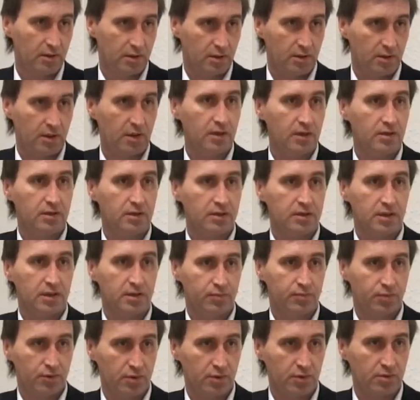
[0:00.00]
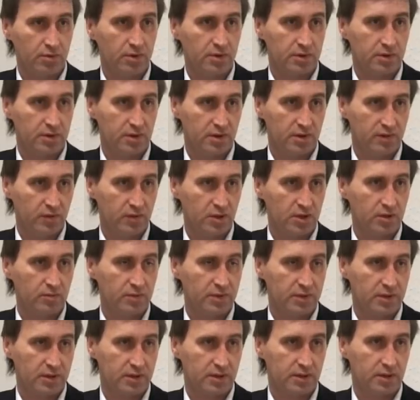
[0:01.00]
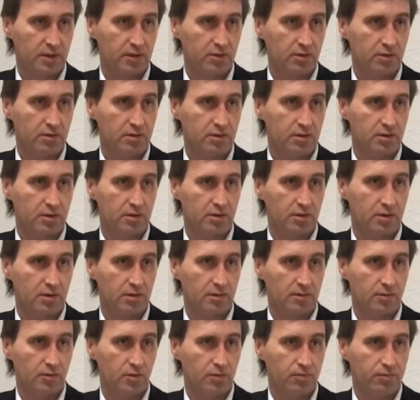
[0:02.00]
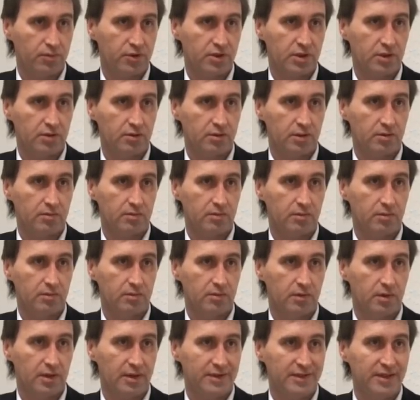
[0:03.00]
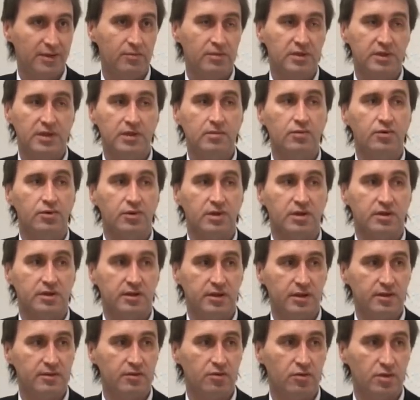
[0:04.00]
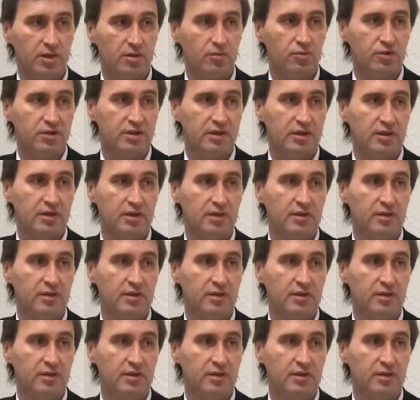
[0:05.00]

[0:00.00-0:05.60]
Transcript: Да, до сих пор у нас недвижимость остается, ну, пожалуй, там одним из немногих средств, куда можно